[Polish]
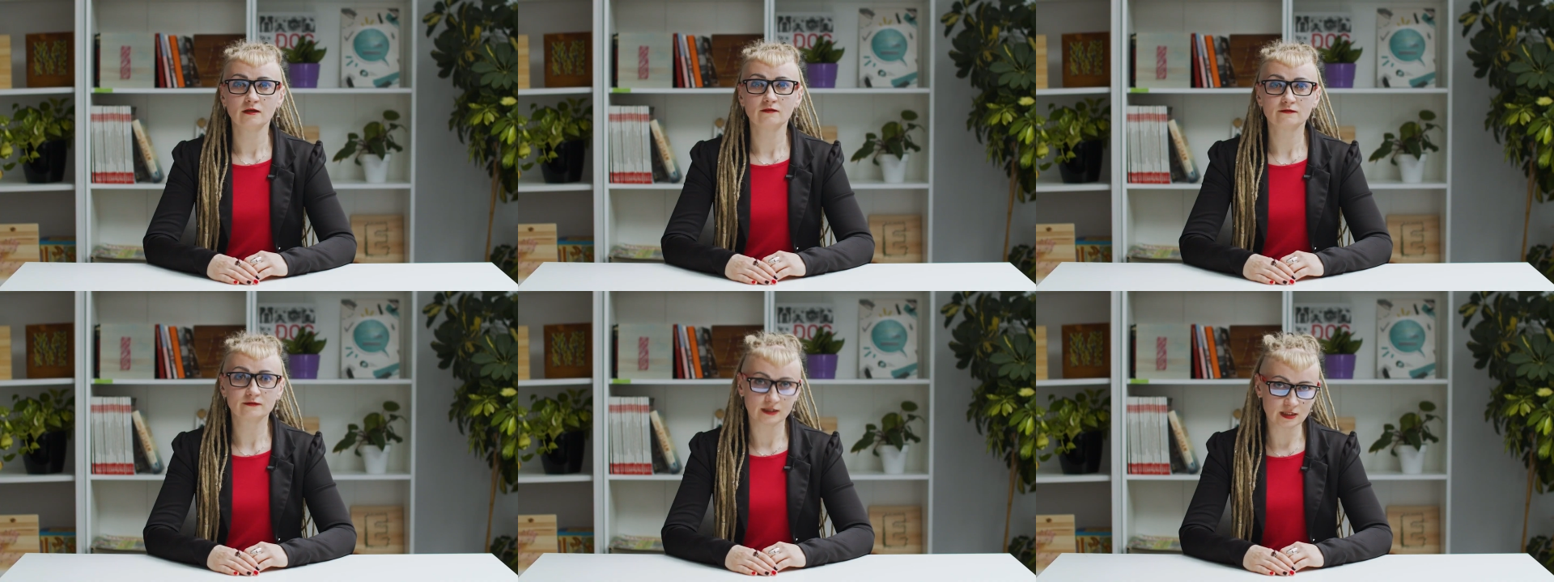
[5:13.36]

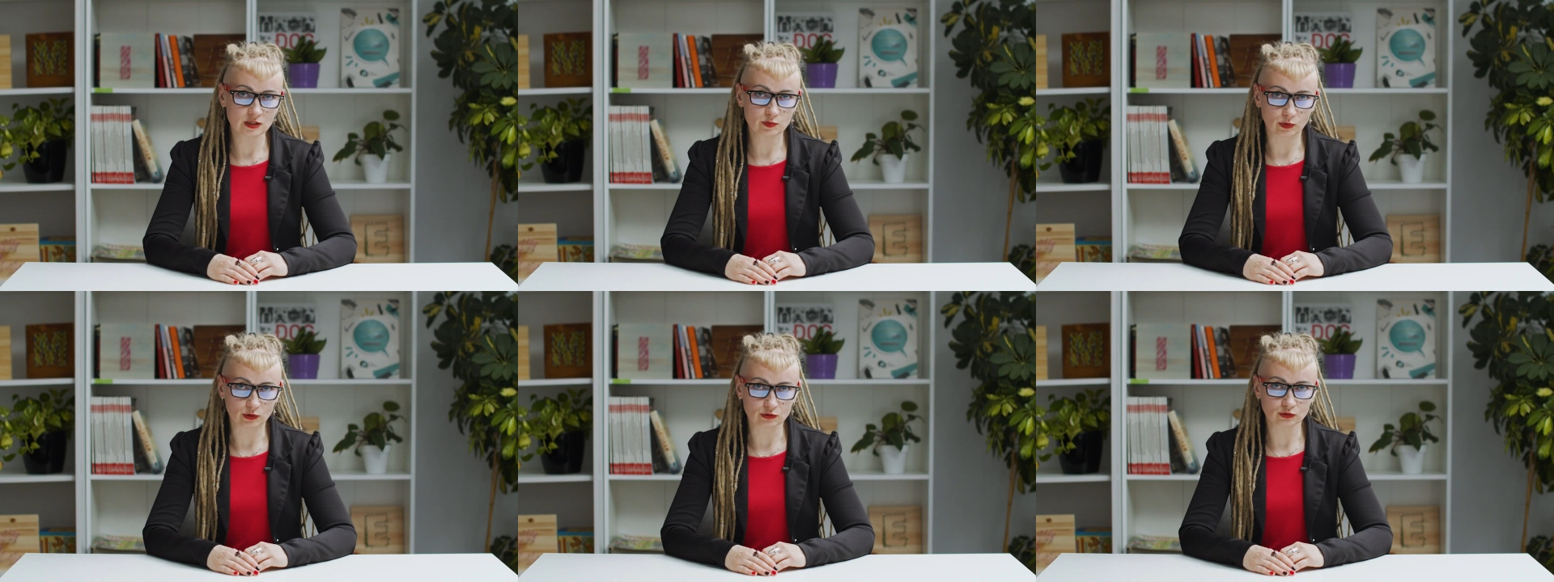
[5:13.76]
W ten
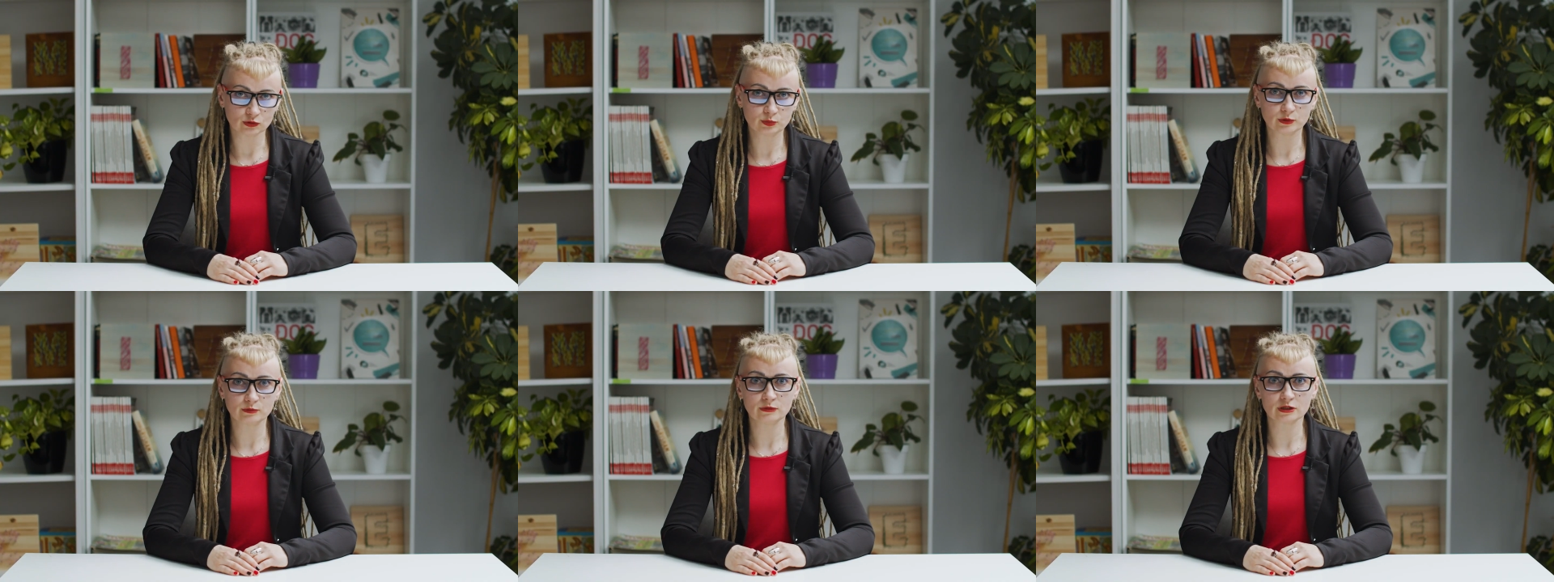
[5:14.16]

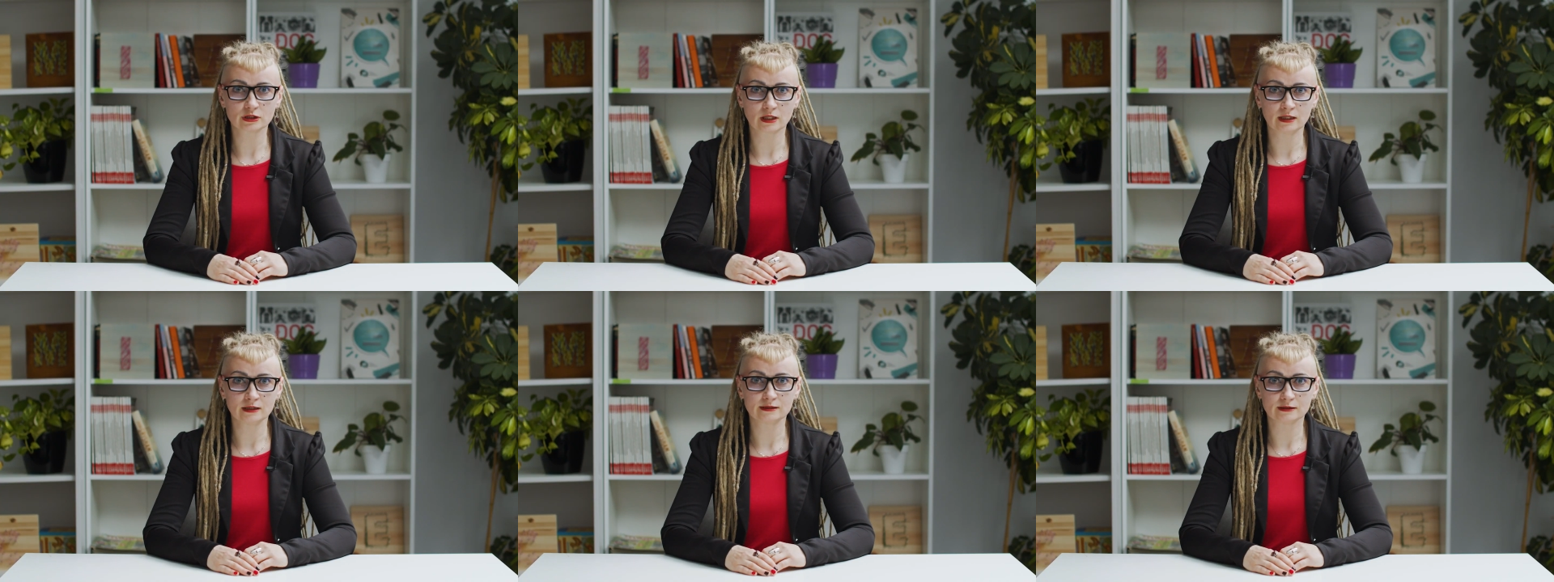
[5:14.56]
sposób
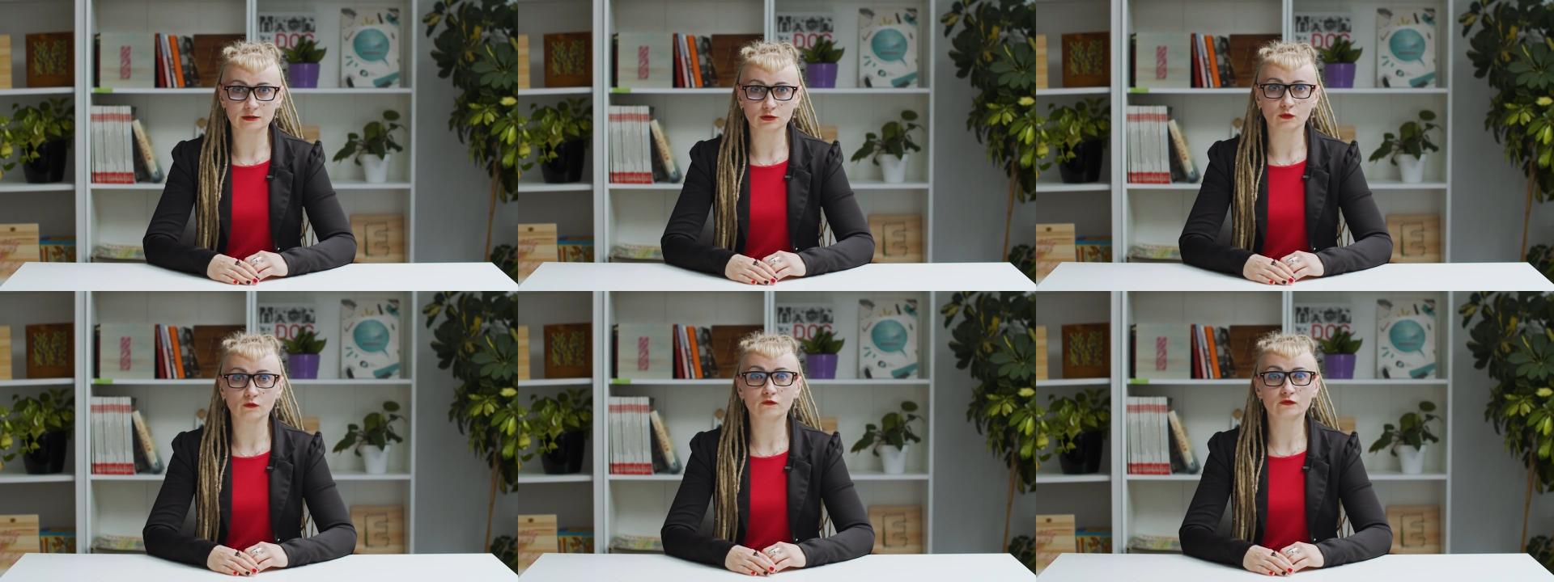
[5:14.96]
mieszkańcy
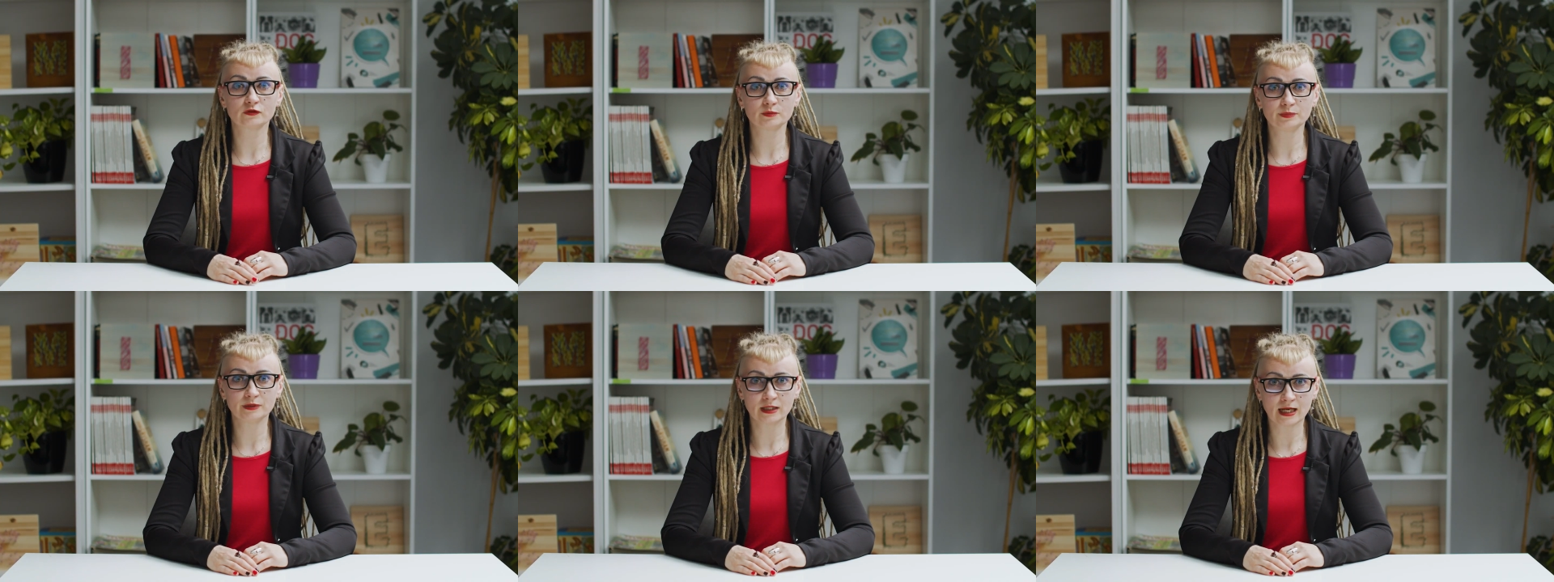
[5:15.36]
są
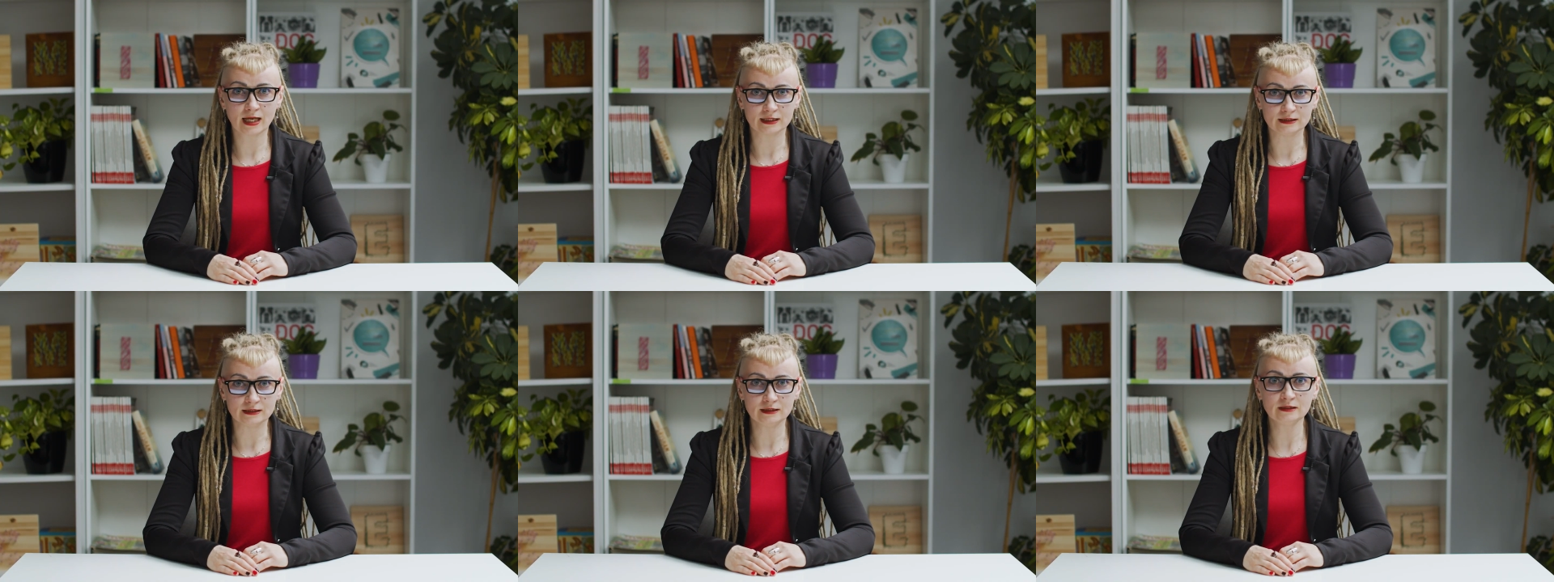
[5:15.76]

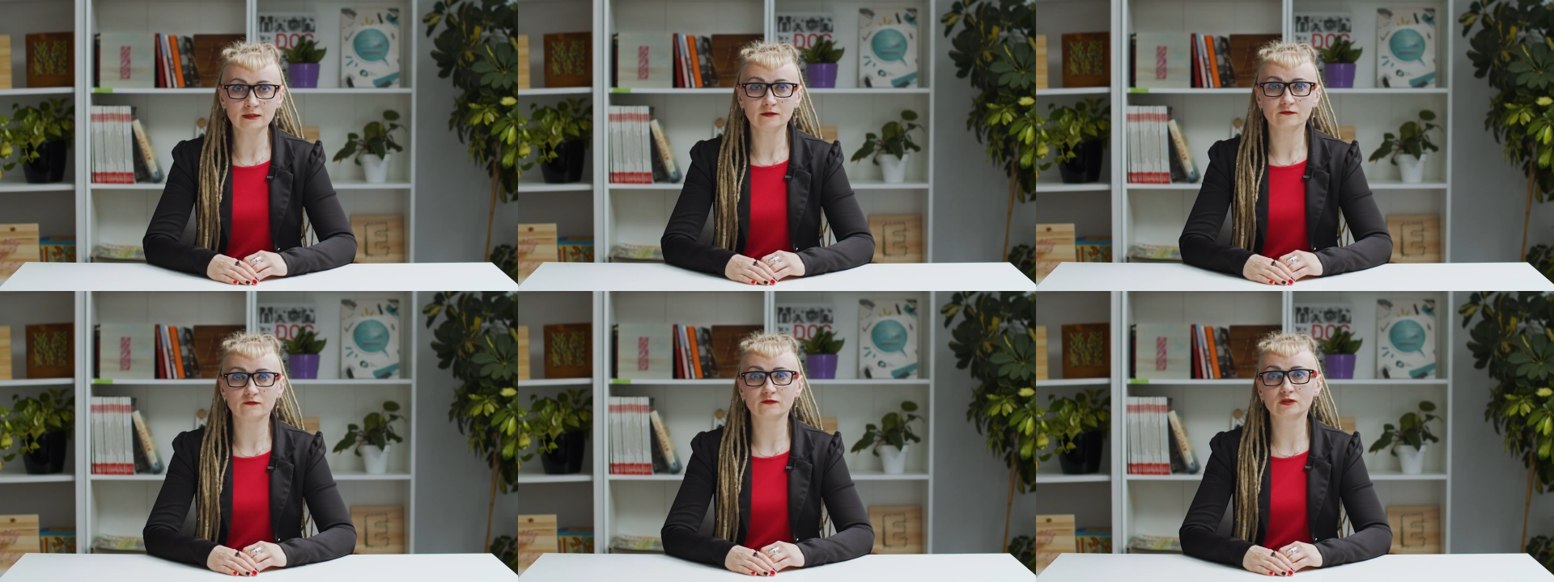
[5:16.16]
wspierani